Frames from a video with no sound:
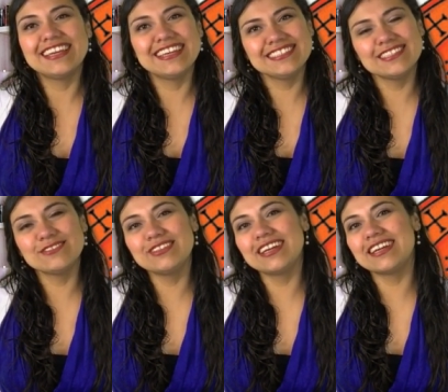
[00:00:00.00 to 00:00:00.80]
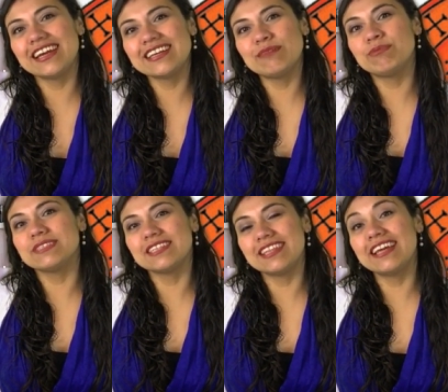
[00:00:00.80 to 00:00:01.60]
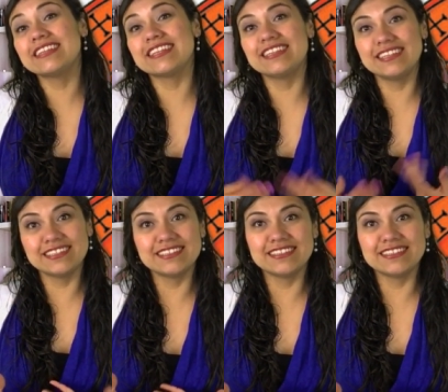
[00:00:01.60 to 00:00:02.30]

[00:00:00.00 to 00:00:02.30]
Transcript: Esa es una gran capacidad que tienen.